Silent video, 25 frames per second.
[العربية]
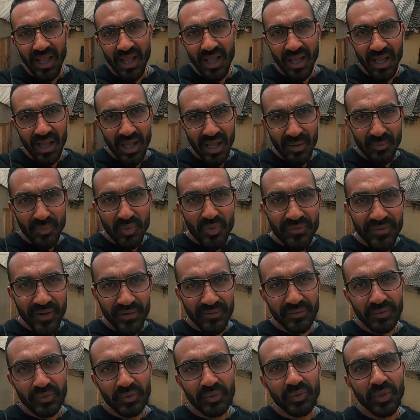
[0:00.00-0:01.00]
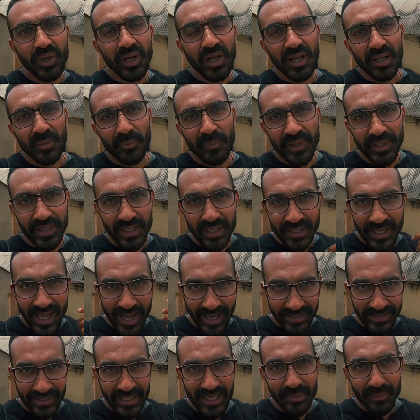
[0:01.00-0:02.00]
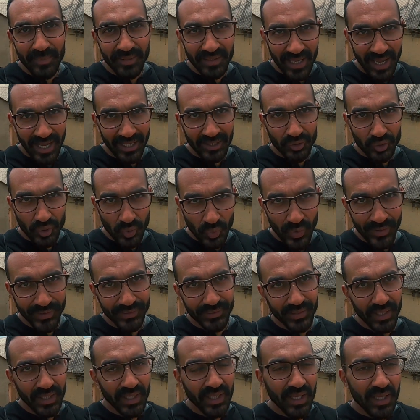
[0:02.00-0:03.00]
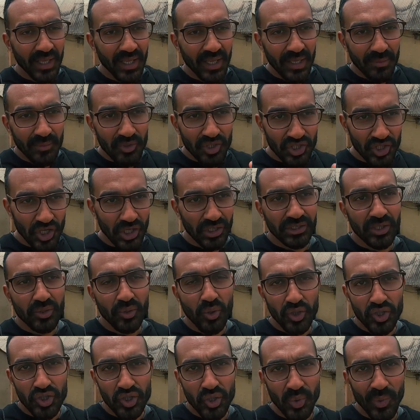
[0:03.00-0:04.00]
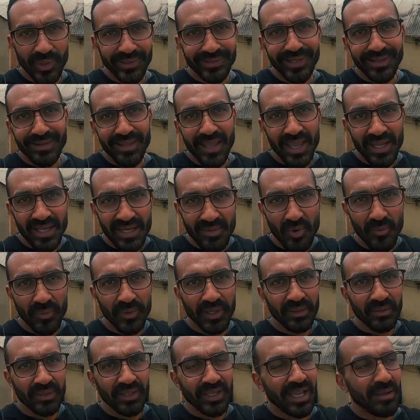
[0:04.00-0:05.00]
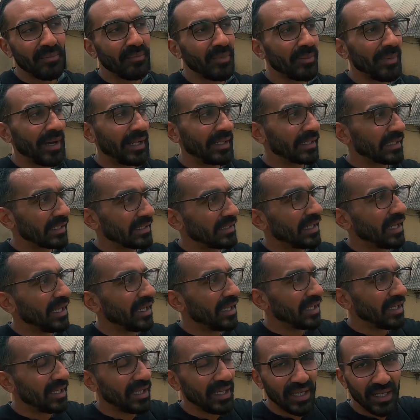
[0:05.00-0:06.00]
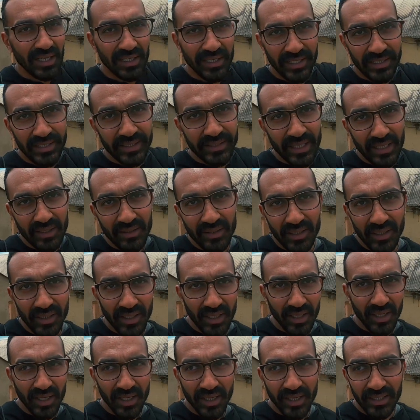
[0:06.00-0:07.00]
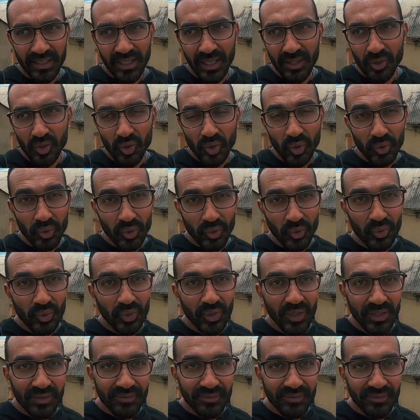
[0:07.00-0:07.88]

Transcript: آه، بوفافو من الناحيه بتاعه رواندا مش شرط تخش رواندا تاني ممكن تكمل بعد كده آه، رحلتك آه، خلال الكونغو